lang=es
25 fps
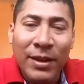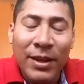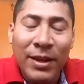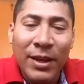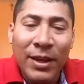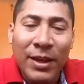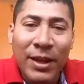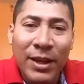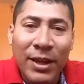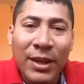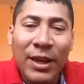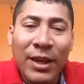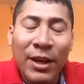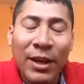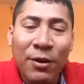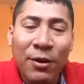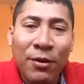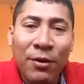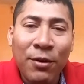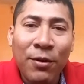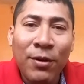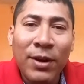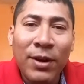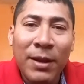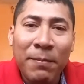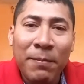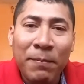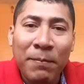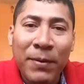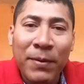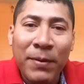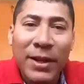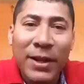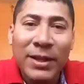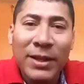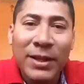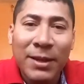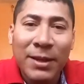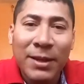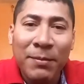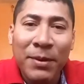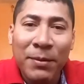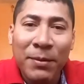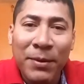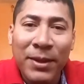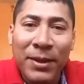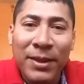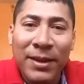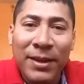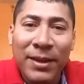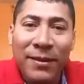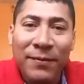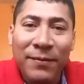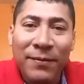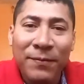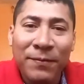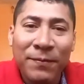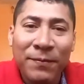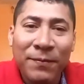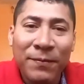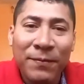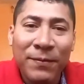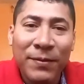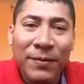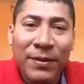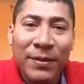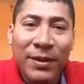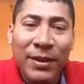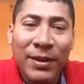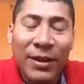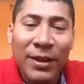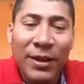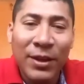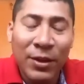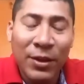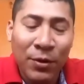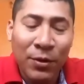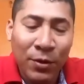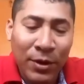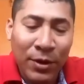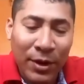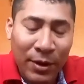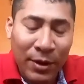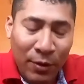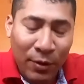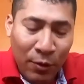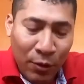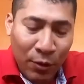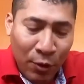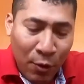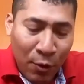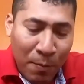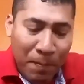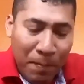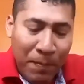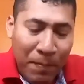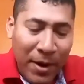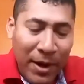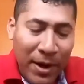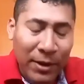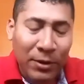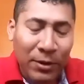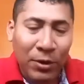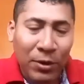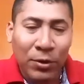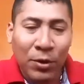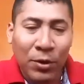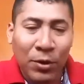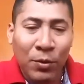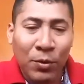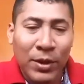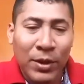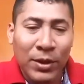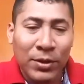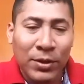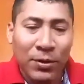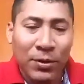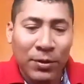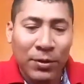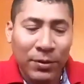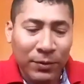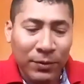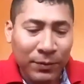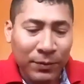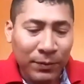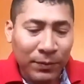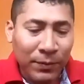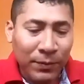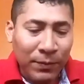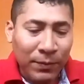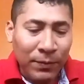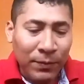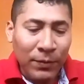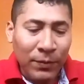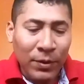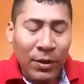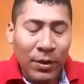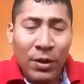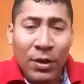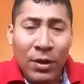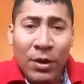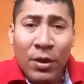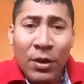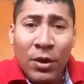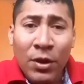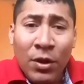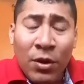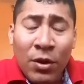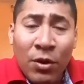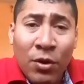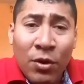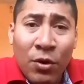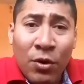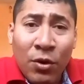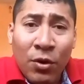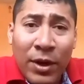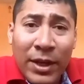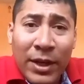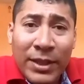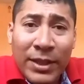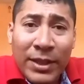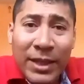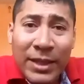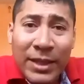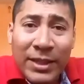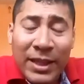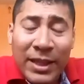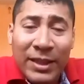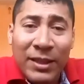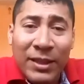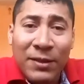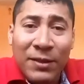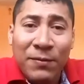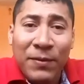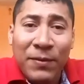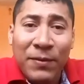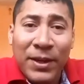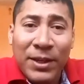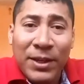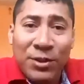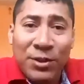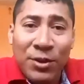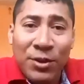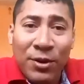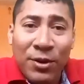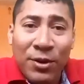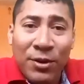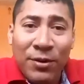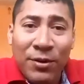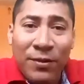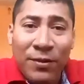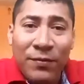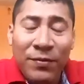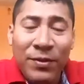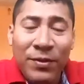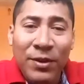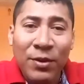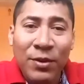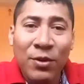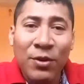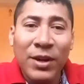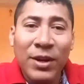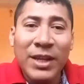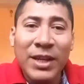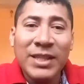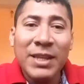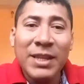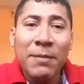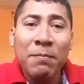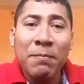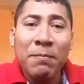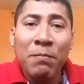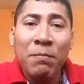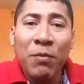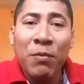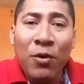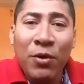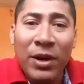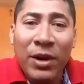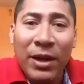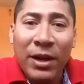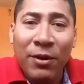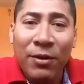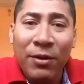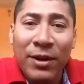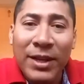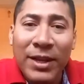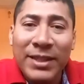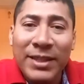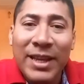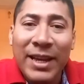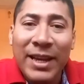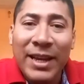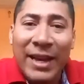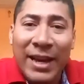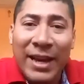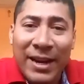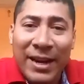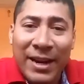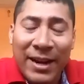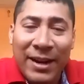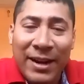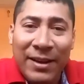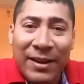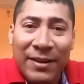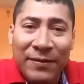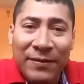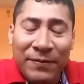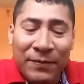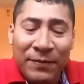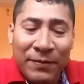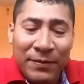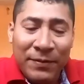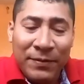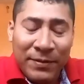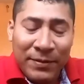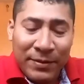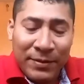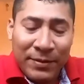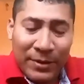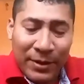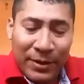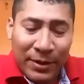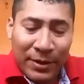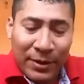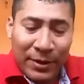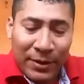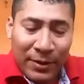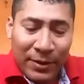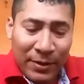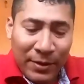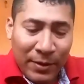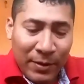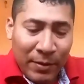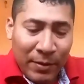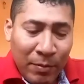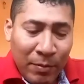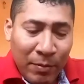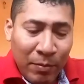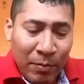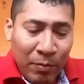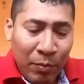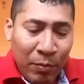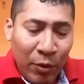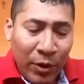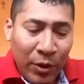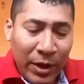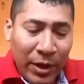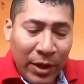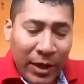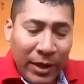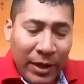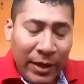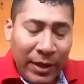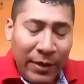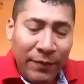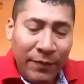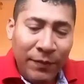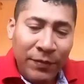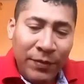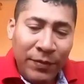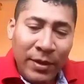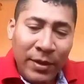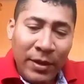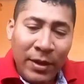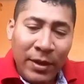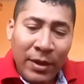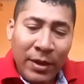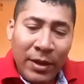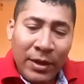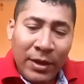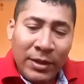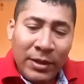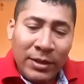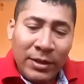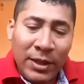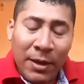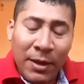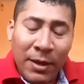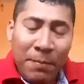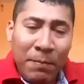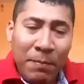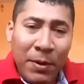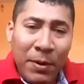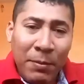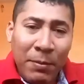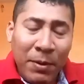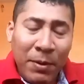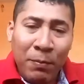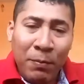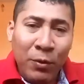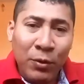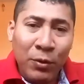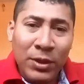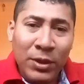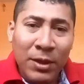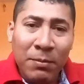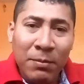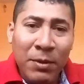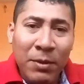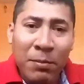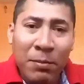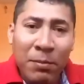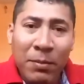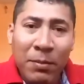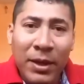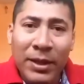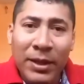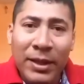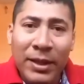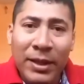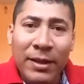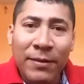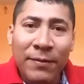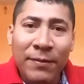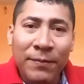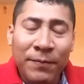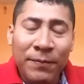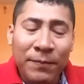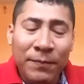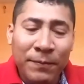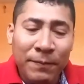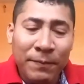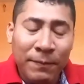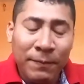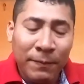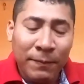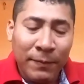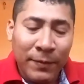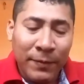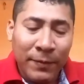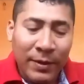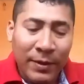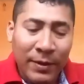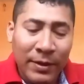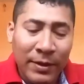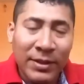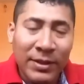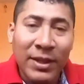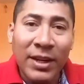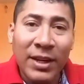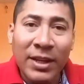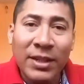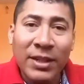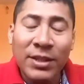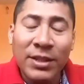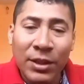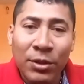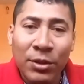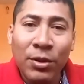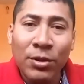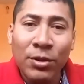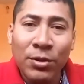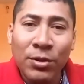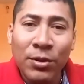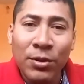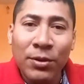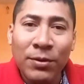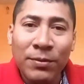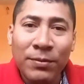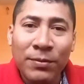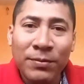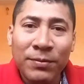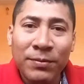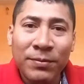Y llegó la empresa a mi vida. Y hoy, hoy comparto todo esto con esa satisfacción, con ese empuje, con esa garra, ¿sí? Porque siempre me puse en mi meta ser exitoso.